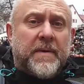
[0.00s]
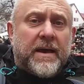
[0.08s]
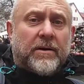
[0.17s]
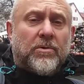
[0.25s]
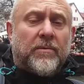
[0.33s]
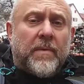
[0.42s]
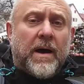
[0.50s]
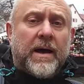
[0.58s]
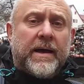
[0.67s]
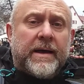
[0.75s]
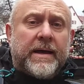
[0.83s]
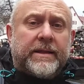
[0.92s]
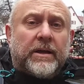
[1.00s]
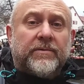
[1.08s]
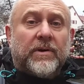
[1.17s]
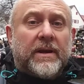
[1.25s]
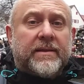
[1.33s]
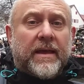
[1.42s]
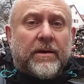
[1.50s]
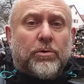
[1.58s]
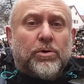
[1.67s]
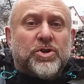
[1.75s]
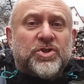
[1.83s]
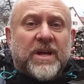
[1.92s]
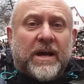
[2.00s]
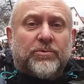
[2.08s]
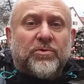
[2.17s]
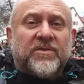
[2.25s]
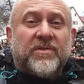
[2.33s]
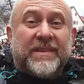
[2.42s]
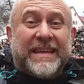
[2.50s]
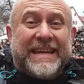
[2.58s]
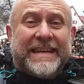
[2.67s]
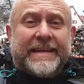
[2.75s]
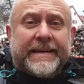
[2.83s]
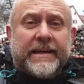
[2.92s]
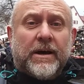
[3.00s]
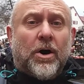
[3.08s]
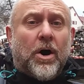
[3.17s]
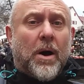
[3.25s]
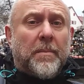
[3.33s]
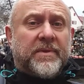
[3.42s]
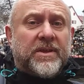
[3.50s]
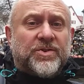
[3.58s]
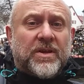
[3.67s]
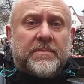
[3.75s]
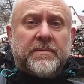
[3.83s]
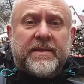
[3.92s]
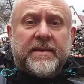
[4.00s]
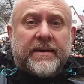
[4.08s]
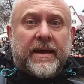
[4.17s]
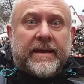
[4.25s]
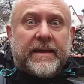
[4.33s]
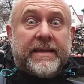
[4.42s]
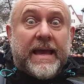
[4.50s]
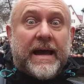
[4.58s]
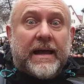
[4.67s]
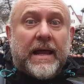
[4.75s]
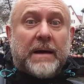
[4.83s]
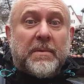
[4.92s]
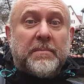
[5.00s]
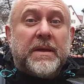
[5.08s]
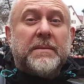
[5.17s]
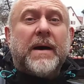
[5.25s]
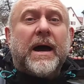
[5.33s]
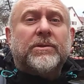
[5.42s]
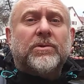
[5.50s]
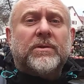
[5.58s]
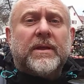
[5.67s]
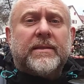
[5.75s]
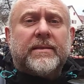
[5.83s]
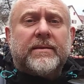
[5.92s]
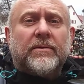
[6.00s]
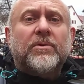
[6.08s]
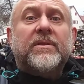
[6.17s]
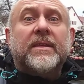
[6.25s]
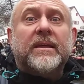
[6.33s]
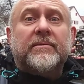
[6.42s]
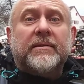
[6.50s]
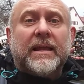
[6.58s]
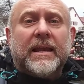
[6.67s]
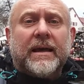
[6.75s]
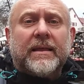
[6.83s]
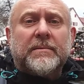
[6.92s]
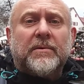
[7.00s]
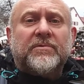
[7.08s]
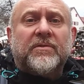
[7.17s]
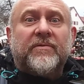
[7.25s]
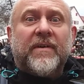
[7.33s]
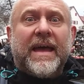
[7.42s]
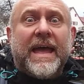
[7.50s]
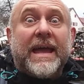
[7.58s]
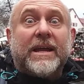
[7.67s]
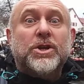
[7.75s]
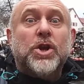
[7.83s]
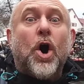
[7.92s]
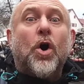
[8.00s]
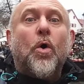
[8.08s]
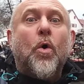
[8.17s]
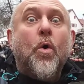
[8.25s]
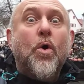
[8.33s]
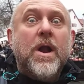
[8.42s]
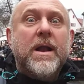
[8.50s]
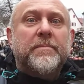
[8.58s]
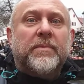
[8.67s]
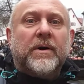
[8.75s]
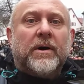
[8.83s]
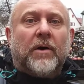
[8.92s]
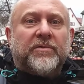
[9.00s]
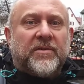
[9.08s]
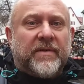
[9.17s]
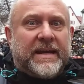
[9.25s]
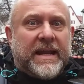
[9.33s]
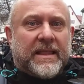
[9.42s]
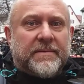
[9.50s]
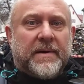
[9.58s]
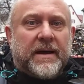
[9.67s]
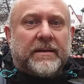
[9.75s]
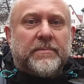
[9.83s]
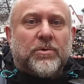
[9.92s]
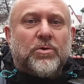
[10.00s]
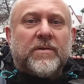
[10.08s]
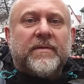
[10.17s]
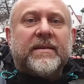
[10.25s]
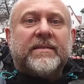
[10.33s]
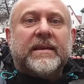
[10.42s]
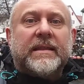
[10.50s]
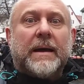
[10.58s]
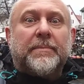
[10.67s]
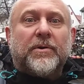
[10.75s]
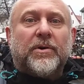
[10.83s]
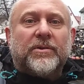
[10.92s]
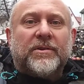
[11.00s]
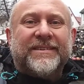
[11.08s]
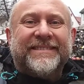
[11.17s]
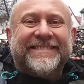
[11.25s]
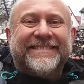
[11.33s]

zum Herkommen, der hat wirklich seinen Kultstatus verdient. Abends ist es mit Sicherheit genial, aber wir machen uns jetzt wieder langsam auf den Weg nach Ulm auf der Weihnachtsmarkt. Mal gucken, was dort abgeht.